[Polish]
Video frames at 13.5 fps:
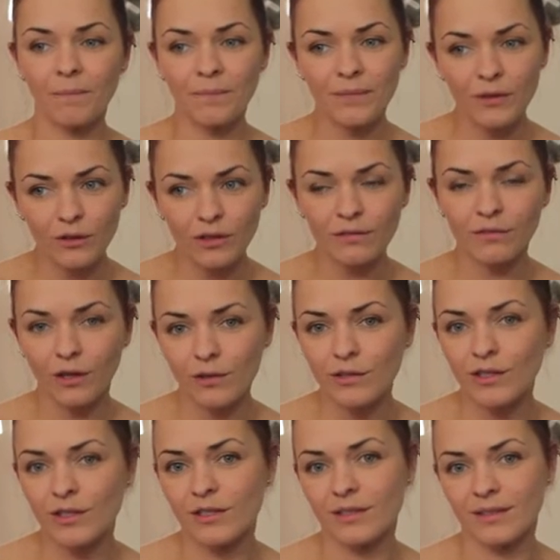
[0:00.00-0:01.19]
No i
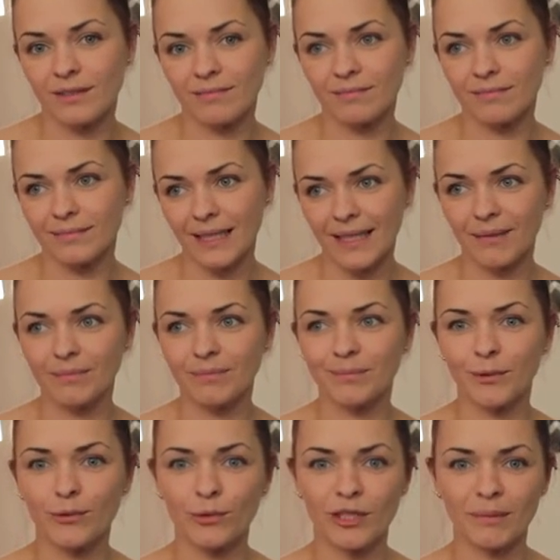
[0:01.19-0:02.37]
wychodzę z takim
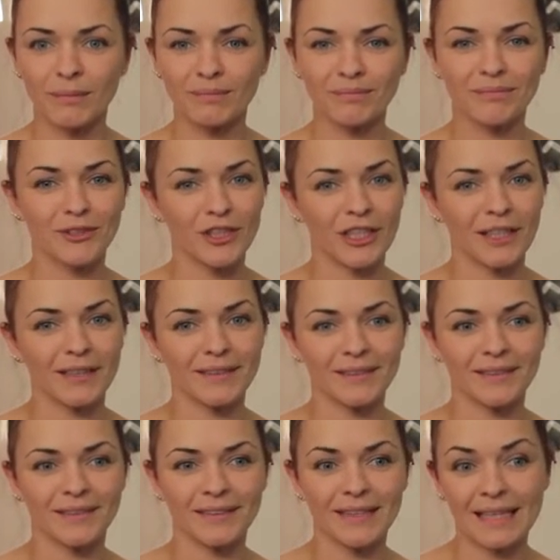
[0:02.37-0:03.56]
poczuciem, że
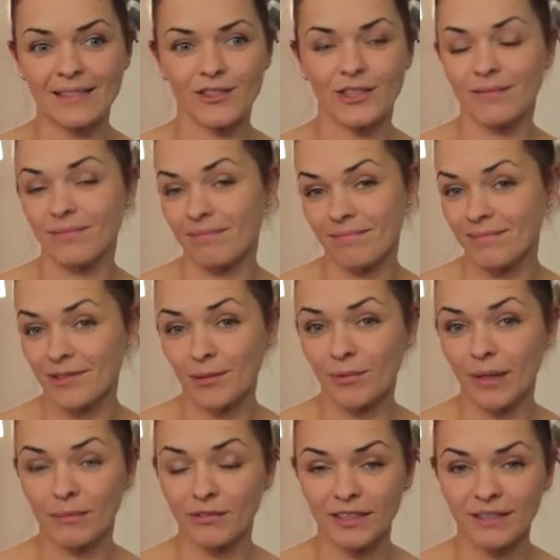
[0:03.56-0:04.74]
raz, że
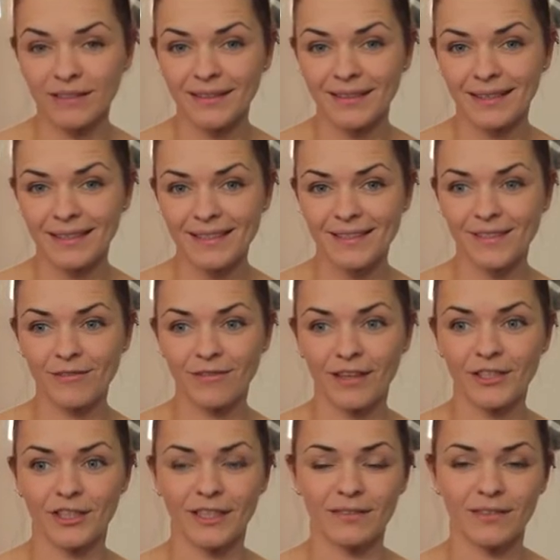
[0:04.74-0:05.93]
zrobiłam świetnie, świetny interes.
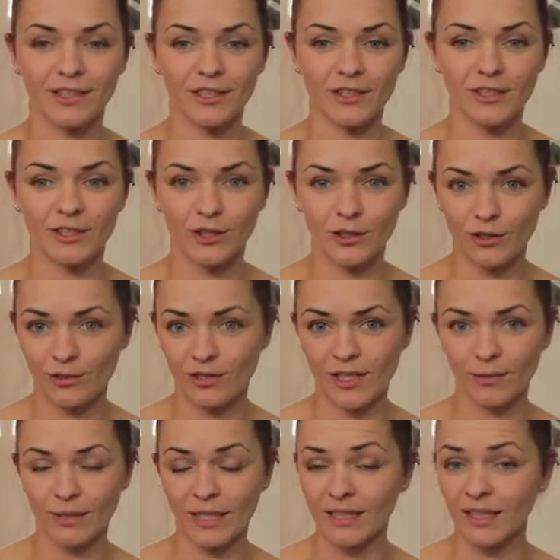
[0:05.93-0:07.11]
Dwa, że nawet jeśli te rzeczy
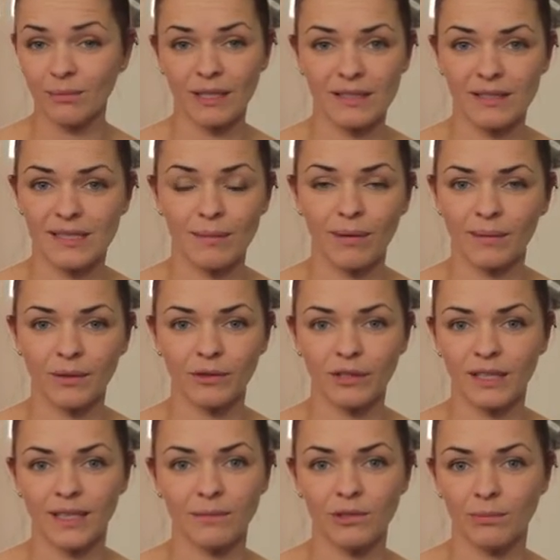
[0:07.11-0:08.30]
zostaną natychmiast zaplamione
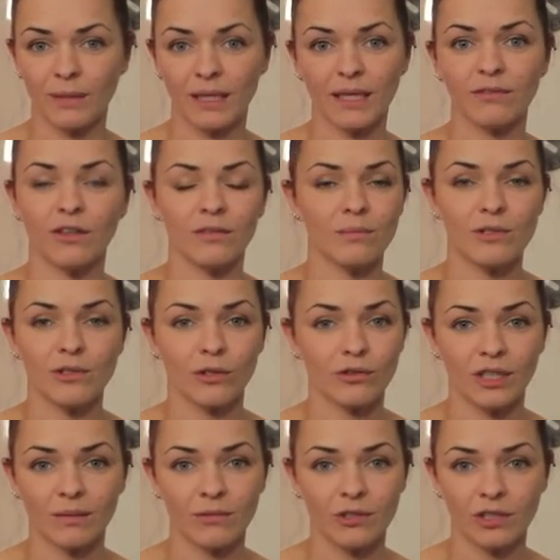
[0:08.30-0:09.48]
jakimś marchewkowym
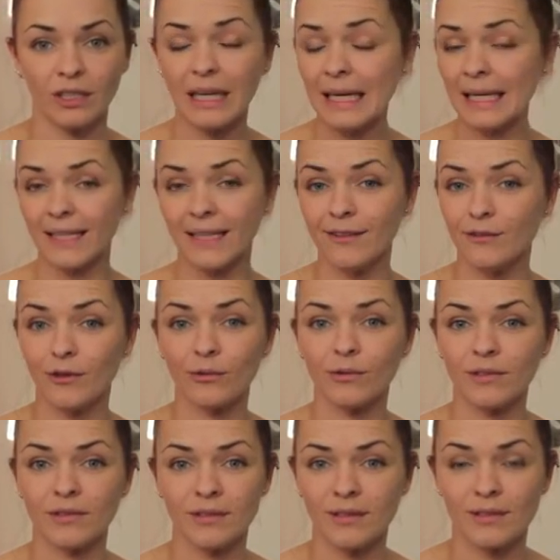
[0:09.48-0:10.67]
soczkiem czy inną
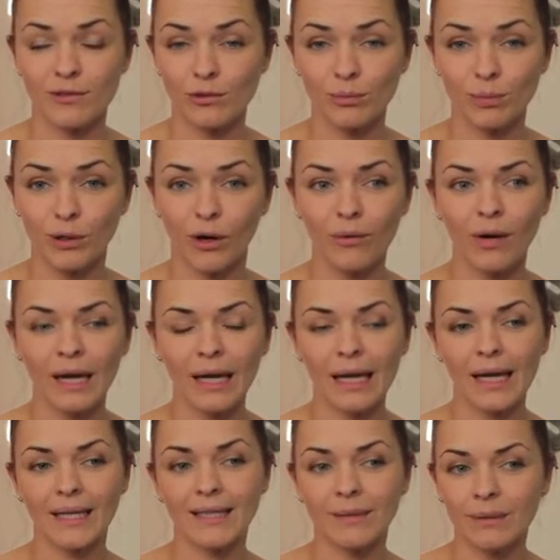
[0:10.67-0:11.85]
e, zupką
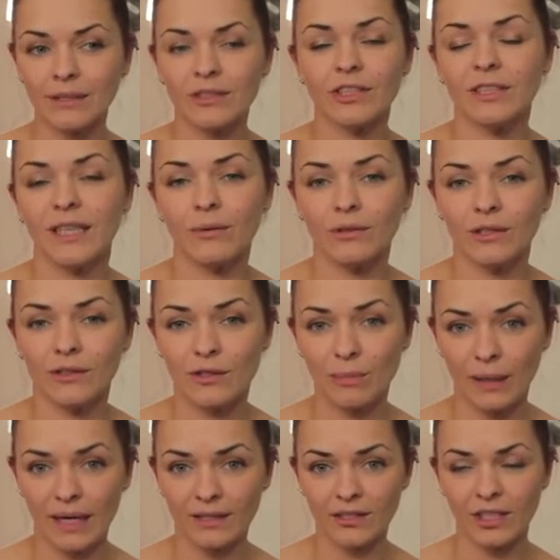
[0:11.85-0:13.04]
i nie będzie się dało tego
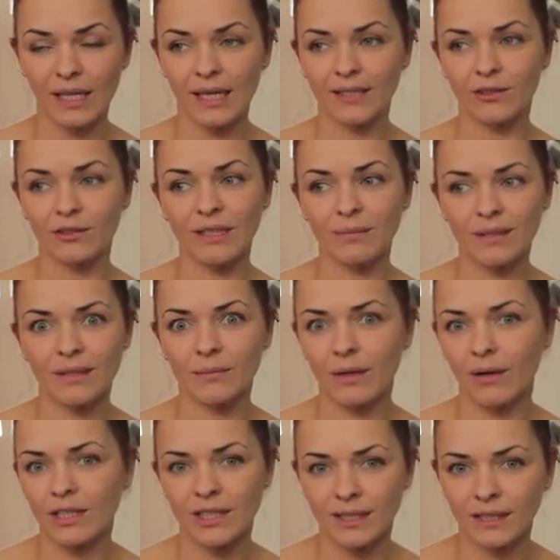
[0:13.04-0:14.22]
sprać, to nie będę
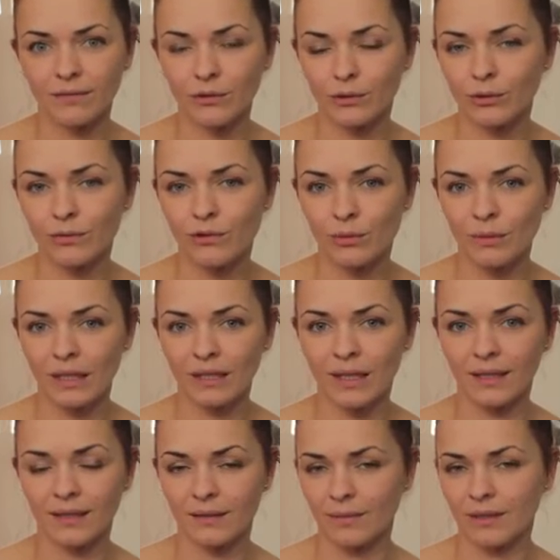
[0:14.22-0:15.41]
miała aż takich wyrzutów sumienia,
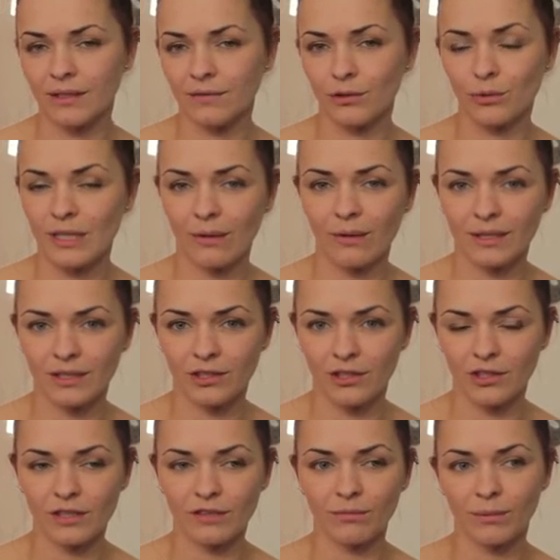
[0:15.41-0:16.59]
kiedy będę wyrzucała te rzeczy.